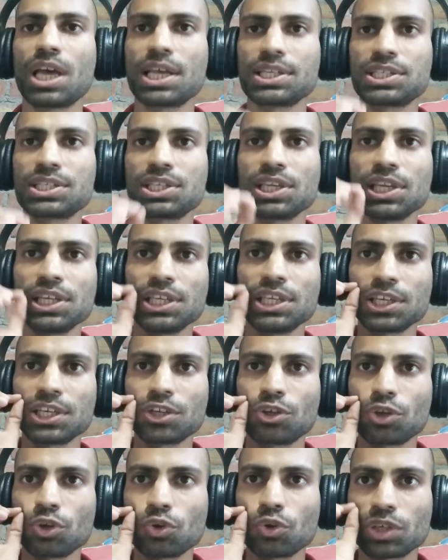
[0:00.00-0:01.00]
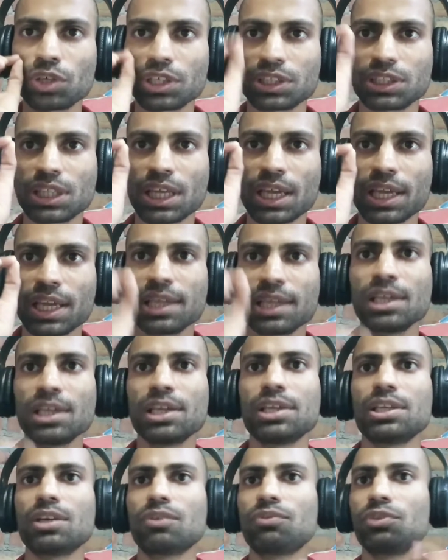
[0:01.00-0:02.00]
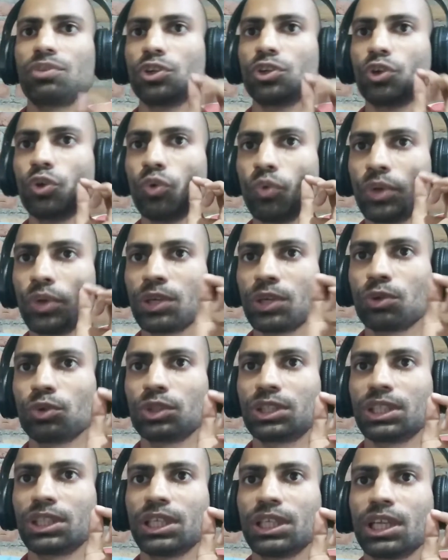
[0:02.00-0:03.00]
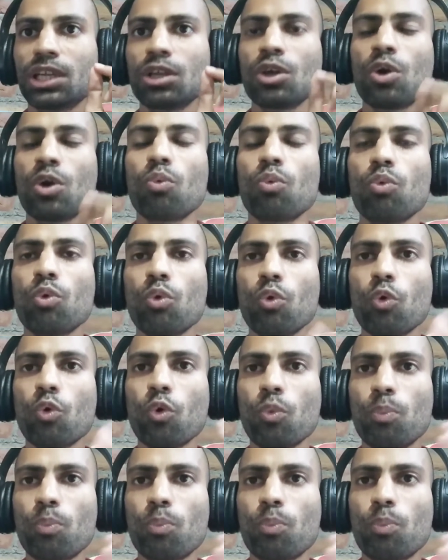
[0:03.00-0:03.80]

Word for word: जहाँ से हेयर ग्रो करता है या फिर गोए होते हैं वो